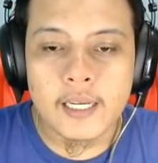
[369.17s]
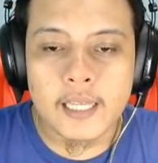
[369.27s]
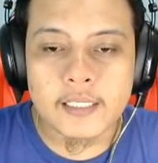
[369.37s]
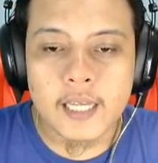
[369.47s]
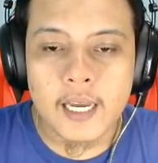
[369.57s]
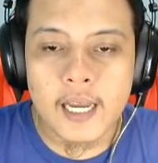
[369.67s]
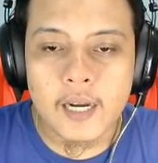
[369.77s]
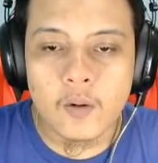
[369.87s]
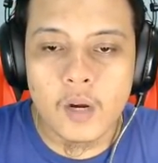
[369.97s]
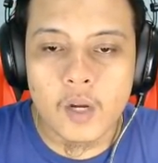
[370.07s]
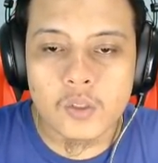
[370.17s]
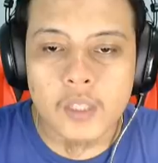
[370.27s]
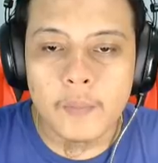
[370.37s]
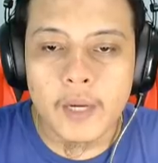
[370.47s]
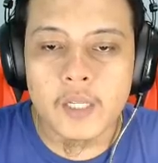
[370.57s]
Nah, sekarang gue harus
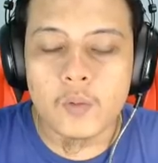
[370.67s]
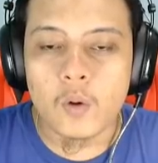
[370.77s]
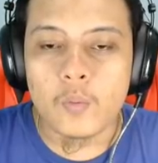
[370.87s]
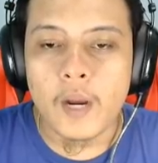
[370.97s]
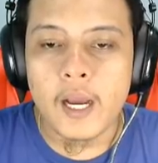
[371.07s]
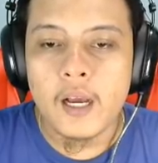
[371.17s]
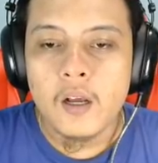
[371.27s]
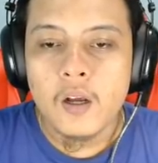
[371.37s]
tambah ini gue lupa.